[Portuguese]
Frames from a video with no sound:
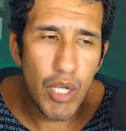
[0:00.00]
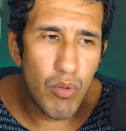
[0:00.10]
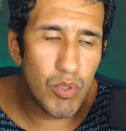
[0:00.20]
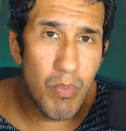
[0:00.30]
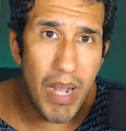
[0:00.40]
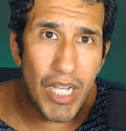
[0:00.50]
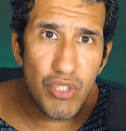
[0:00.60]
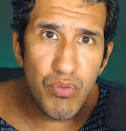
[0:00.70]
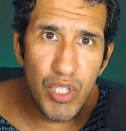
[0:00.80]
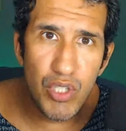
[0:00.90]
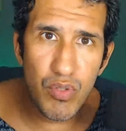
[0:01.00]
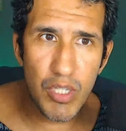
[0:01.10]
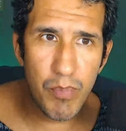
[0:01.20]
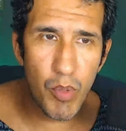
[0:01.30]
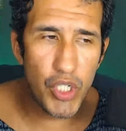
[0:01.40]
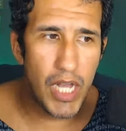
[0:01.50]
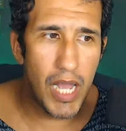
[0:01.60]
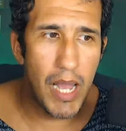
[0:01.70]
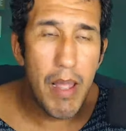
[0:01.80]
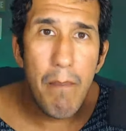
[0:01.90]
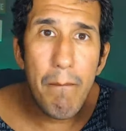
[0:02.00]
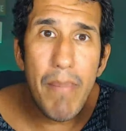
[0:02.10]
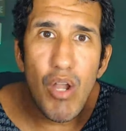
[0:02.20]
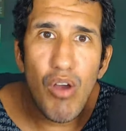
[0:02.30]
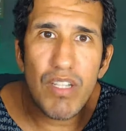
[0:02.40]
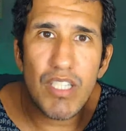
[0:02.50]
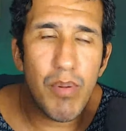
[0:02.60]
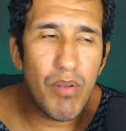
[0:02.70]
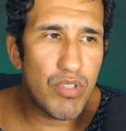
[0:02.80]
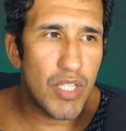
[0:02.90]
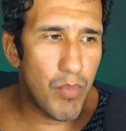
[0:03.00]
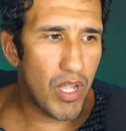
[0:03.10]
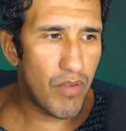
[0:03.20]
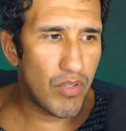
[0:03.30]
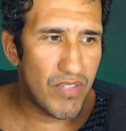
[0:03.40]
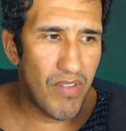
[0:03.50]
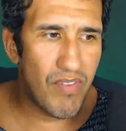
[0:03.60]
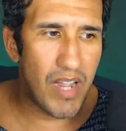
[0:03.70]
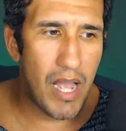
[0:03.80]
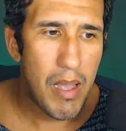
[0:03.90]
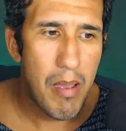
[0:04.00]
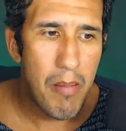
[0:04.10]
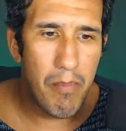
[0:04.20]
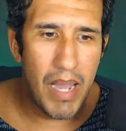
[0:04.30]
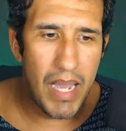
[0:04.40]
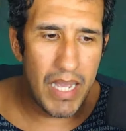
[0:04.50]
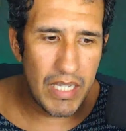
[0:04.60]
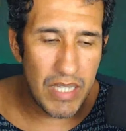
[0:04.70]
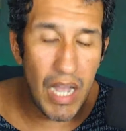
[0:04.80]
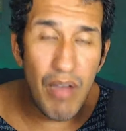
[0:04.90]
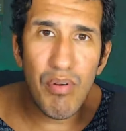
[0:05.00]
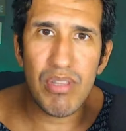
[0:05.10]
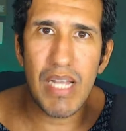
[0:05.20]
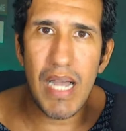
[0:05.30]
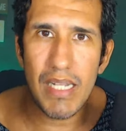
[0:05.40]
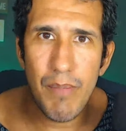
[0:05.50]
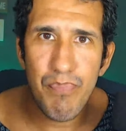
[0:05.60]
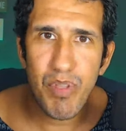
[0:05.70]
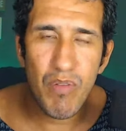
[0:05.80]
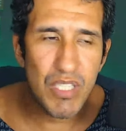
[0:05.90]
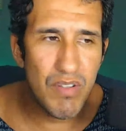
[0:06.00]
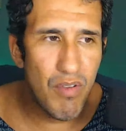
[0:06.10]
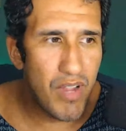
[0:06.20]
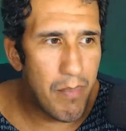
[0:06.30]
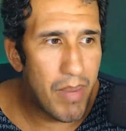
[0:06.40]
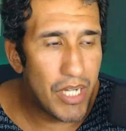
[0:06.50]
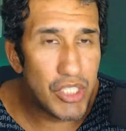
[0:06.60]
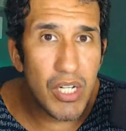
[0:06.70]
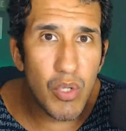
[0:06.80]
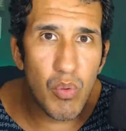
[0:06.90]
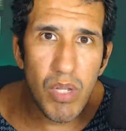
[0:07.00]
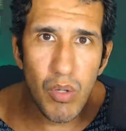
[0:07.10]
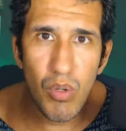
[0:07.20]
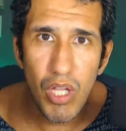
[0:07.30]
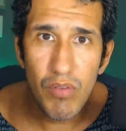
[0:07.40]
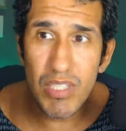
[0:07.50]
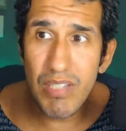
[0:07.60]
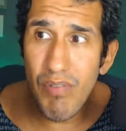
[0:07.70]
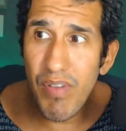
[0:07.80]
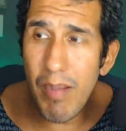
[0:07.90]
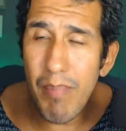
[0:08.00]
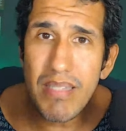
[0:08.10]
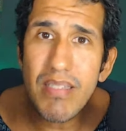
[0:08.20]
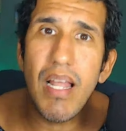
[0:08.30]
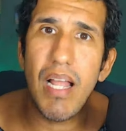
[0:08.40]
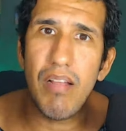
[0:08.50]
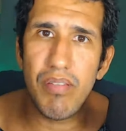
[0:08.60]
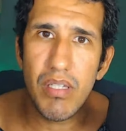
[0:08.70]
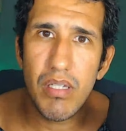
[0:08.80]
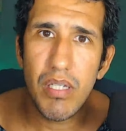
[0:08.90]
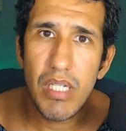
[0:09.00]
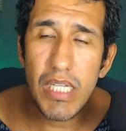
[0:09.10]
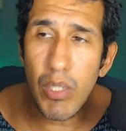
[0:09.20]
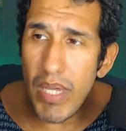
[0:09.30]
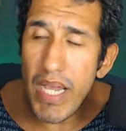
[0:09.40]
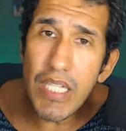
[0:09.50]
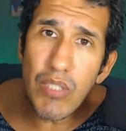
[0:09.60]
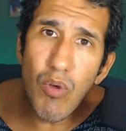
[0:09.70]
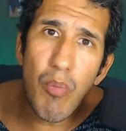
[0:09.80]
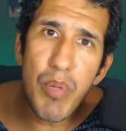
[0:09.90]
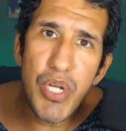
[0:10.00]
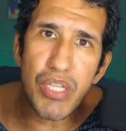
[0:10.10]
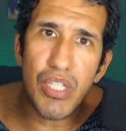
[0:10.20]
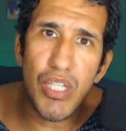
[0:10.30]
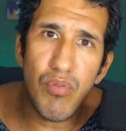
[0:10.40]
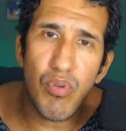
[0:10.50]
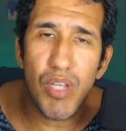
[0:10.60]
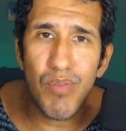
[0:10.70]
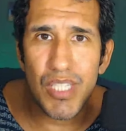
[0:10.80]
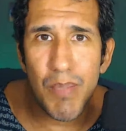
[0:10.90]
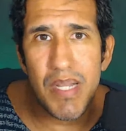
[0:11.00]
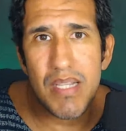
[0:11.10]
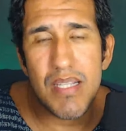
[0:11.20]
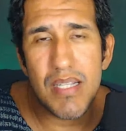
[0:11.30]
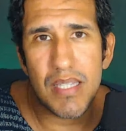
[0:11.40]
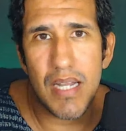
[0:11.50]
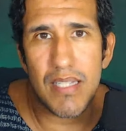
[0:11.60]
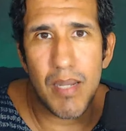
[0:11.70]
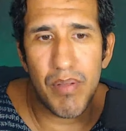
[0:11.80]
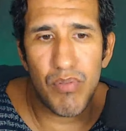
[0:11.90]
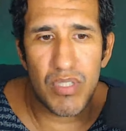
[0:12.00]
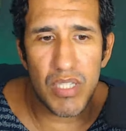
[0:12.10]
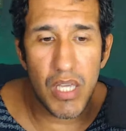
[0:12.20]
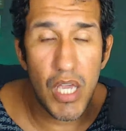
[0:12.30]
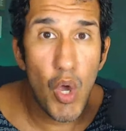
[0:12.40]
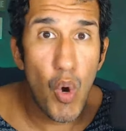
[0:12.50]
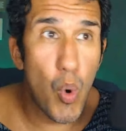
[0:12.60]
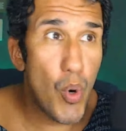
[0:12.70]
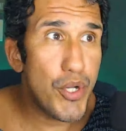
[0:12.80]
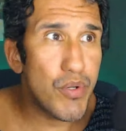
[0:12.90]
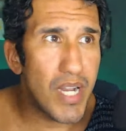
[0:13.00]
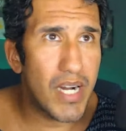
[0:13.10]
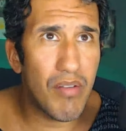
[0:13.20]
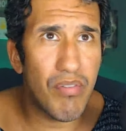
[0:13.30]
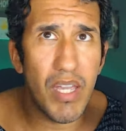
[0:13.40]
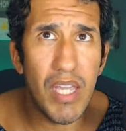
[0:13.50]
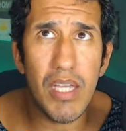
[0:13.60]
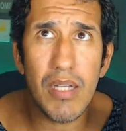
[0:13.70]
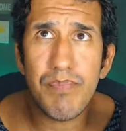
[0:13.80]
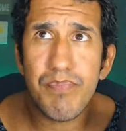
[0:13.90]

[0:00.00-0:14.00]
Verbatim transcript: Quanto mais vídeos você postar, melhor vai ser para você, porque você vai ficar mais à vontade, você vai ficar mais tranquilo, você vai ficar mais leve. Então, esse é um objetivo que você precisa traçar para você. Hoje eu já gravei